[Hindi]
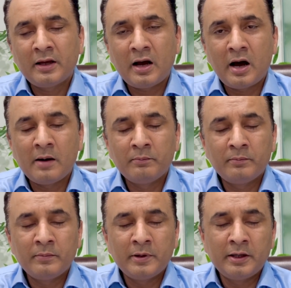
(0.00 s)
हम
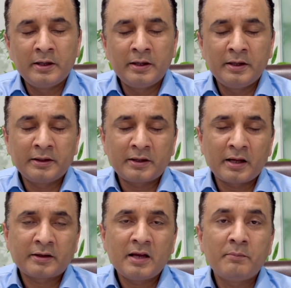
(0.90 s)

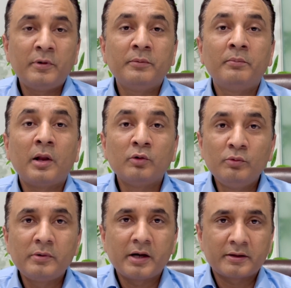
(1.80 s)
करके हम
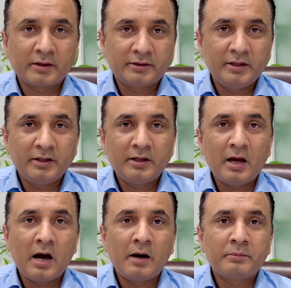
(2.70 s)
मालूम कर सकते हैं कि
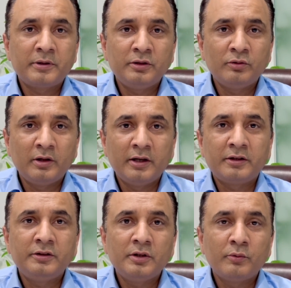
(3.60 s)
आपकी जो
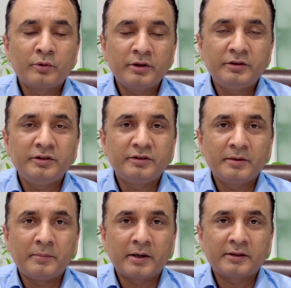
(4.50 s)
एलर्जी है वो किस चीज़ से
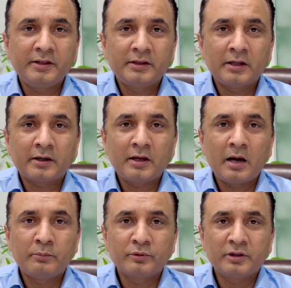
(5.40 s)
बढ़ती है ताकि
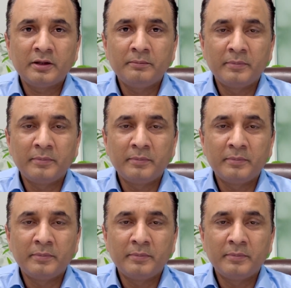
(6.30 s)
आप उससे